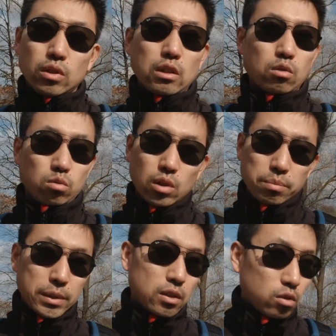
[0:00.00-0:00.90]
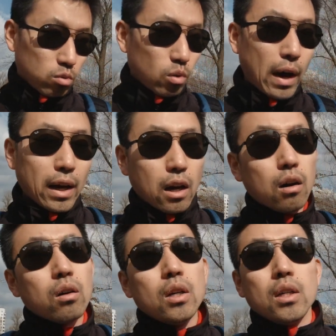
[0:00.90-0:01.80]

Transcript: 甚至说比四十度还高，